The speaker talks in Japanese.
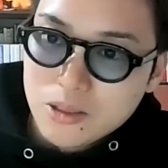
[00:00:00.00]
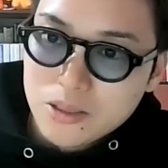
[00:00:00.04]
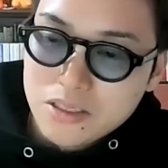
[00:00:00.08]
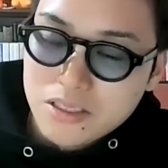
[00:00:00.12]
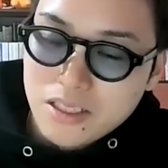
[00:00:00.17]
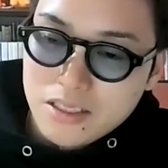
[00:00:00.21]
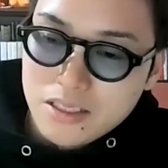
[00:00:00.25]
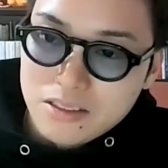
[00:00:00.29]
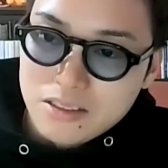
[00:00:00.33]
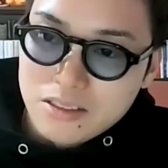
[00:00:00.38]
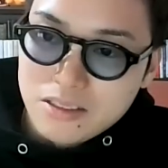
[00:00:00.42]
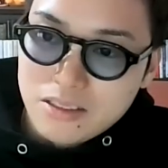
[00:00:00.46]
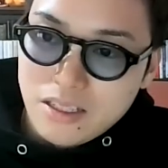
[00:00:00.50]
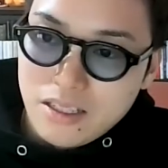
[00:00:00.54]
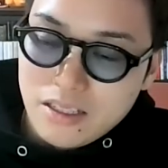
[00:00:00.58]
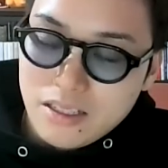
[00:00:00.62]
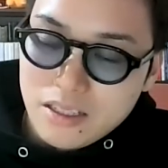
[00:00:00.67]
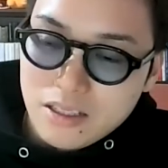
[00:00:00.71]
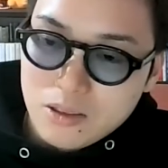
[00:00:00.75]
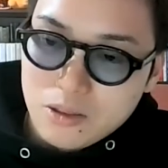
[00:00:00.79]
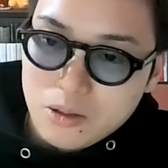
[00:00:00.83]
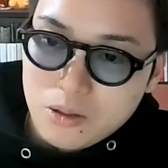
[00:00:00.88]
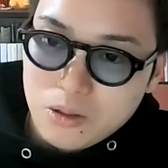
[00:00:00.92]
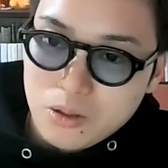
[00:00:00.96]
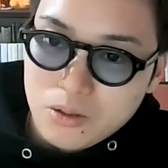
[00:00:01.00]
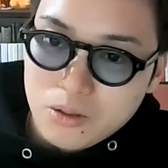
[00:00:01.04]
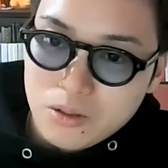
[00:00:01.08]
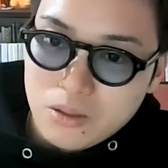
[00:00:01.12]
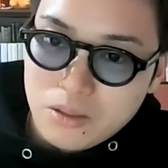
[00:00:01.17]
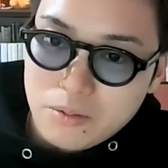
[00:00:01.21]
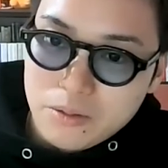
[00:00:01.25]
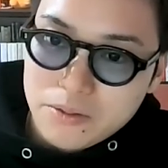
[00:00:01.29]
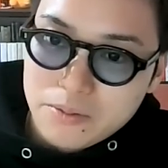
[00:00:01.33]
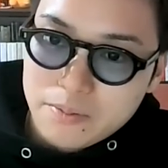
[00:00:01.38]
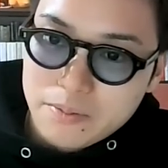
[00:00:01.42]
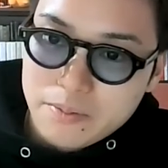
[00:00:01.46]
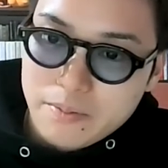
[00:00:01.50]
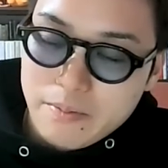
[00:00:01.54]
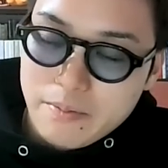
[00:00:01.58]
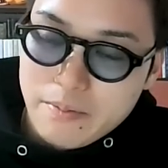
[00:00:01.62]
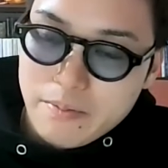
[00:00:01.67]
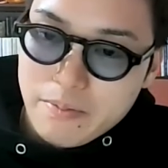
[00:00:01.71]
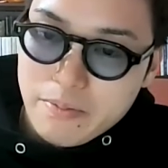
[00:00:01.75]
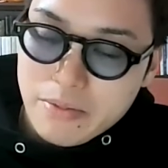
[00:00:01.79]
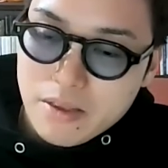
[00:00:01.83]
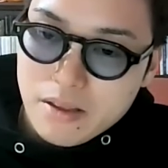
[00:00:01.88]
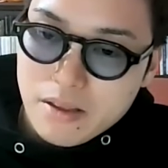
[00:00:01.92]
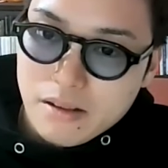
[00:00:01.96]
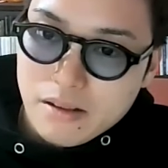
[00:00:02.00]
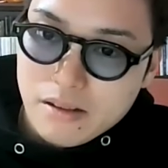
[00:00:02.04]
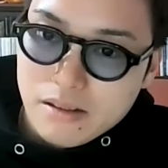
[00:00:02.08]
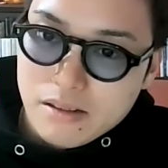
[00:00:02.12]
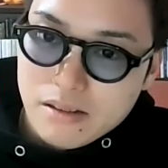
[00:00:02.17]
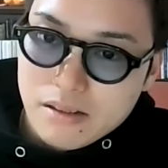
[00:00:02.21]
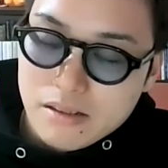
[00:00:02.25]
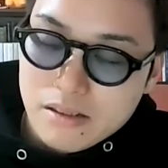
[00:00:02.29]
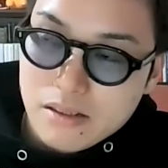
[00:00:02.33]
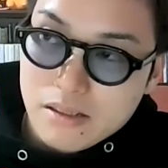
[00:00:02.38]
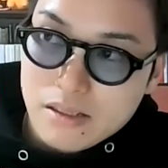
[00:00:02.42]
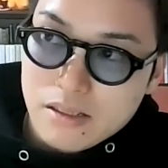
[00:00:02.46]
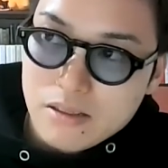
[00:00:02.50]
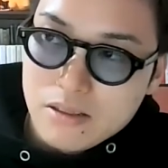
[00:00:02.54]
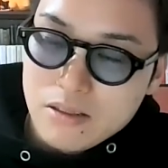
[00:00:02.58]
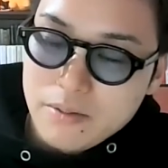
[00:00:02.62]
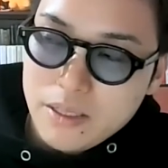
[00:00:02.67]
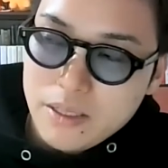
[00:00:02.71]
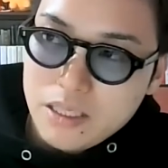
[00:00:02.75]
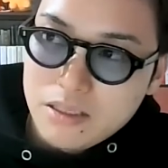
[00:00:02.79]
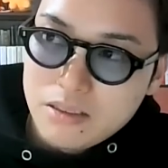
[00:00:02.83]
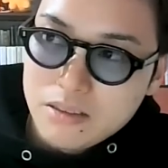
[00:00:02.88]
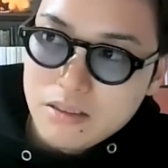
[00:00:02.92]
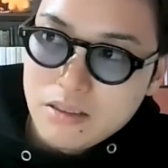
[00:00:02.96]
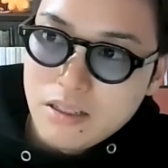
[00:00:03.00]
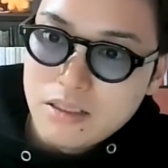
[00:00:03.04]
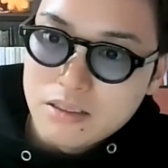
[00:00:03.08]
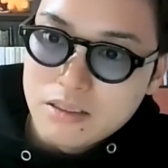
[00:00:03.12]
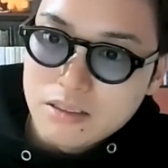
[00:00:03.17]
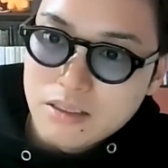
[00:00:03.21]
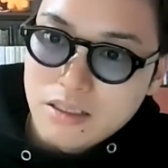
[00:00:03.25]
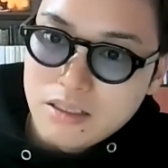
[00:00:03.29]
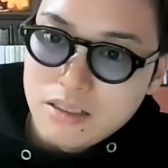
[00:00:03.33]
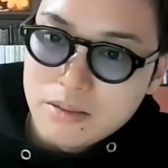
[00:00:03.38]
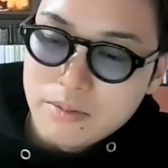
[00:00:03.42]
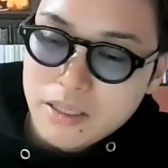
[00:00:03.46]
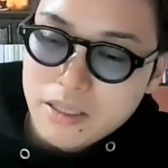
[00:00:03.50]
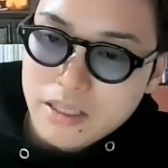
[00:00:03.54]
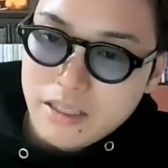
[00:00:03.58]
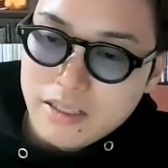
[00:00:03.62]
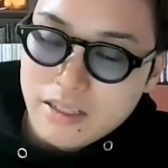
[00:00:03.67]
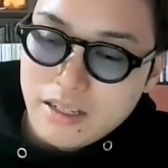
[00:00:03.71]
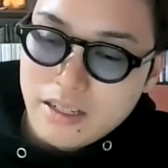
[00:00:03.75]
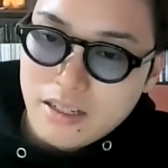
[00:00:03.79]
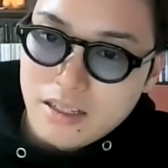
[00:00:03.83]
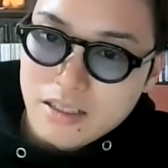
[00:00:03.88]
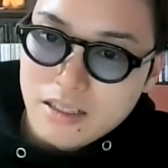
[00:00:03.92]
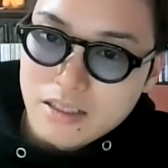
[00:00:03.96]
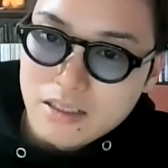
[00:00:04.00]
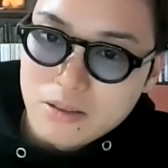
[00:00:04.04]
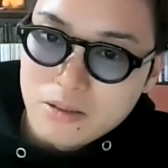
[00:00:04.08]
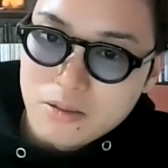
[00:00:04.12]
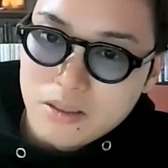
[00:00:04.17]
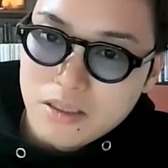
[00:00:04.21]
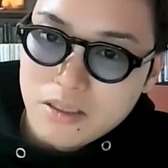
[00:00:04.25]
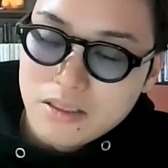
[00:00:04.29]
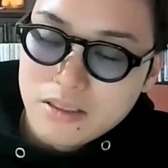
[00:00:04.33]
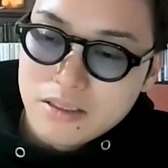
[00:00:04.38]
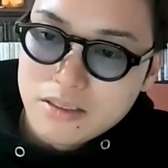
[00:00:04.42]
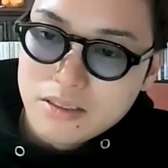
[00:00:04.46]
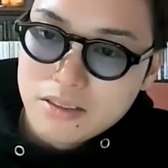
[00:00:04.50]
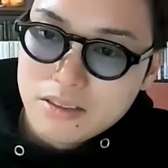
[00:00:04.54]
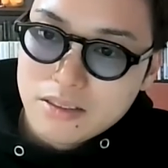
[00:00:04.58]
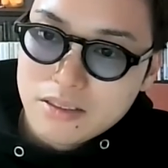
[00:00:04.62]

ジ字脱字的なところとかも。まあその3つぐらいですかね、一番鍛えられたのは。